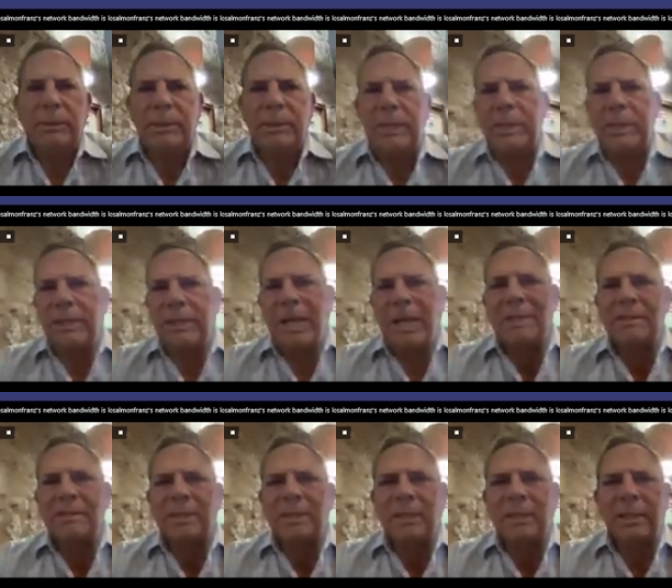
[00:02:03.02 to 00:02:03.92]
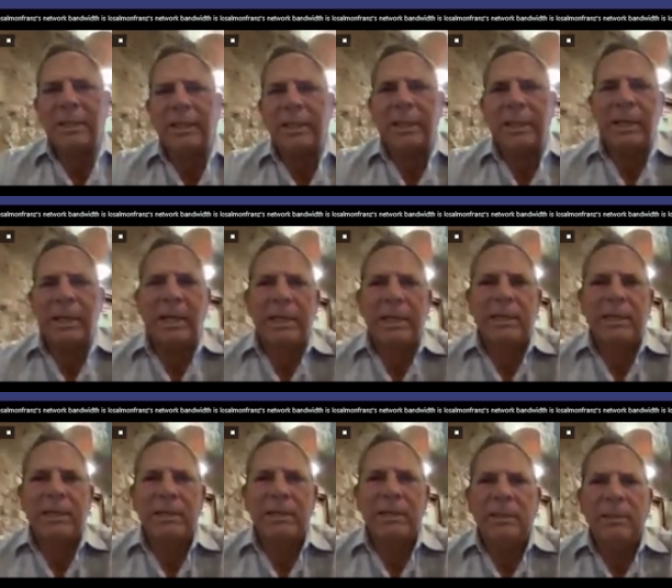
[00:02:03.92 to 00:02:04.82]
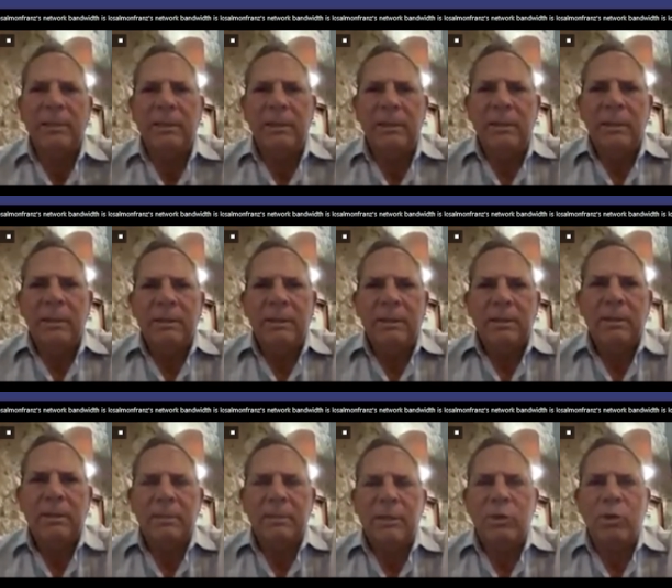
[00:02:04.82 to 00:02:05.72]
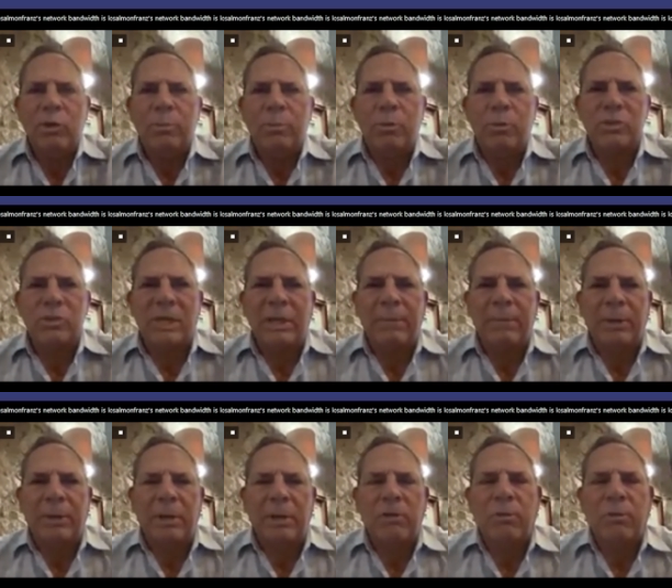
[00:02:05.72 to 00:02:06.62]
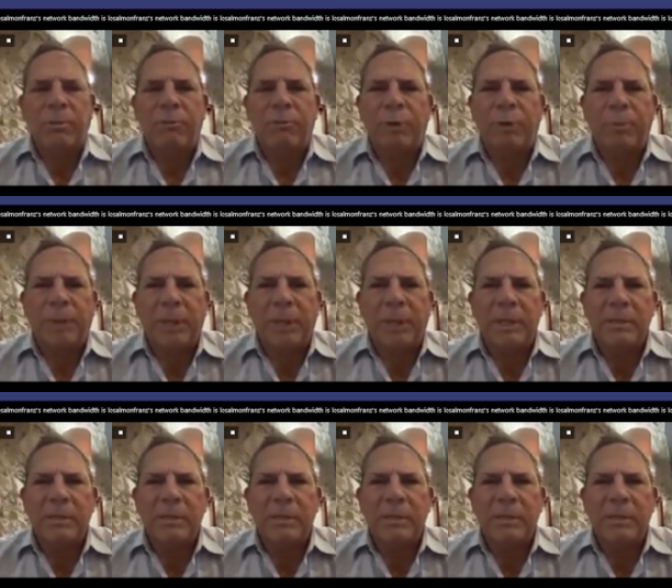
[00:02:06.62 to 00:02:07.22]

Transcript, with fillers: el cáncer en general, y no por celebrarlo como enfermedad,